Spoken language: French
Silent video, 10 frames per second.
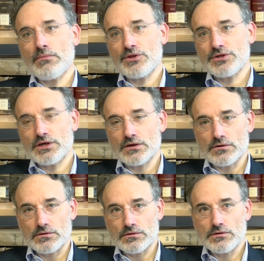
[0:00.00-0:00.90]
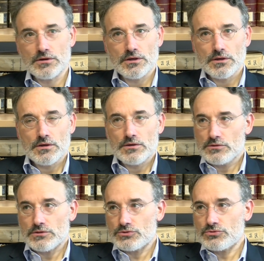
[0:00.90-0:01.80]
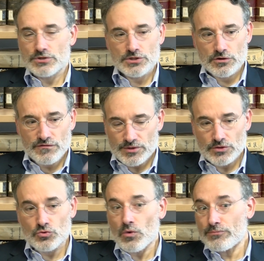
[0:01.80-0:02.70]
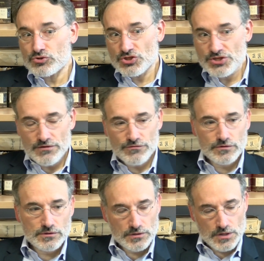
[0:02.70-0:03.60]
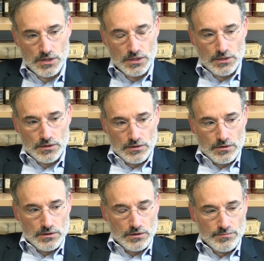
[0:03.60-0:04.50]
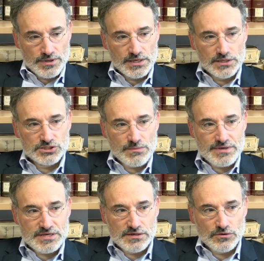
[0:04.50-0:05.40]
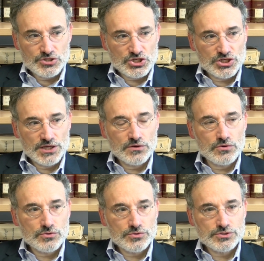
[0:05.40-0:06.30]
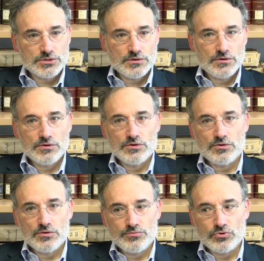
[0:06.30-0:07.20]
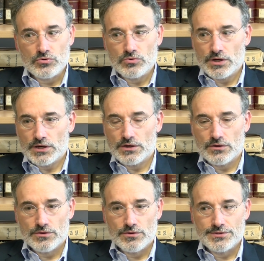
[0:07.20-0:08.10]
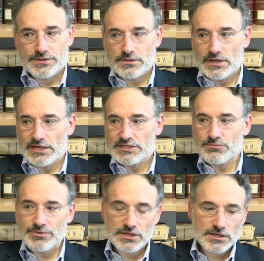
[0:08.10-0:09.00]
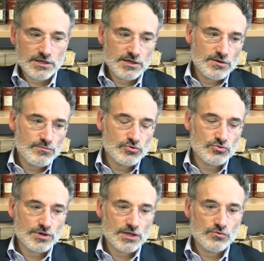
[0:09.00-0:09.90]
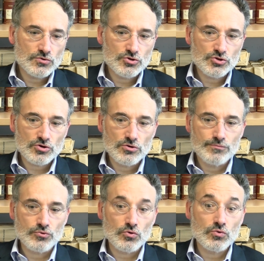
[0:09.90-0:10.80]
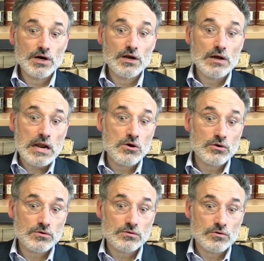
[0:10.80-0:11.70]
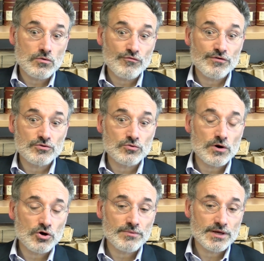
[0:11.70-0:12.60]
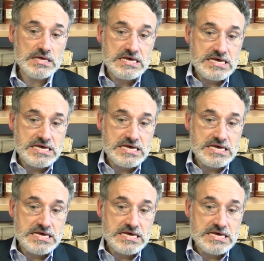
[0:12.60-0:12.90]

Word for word: en matière euh, juridique, en matière de droit positif, mais j'aime bien rechercher les causes, euh, pourquoi tel aspect plutôt qu'un autre, pourquoi alors que l'on fait du droit romain,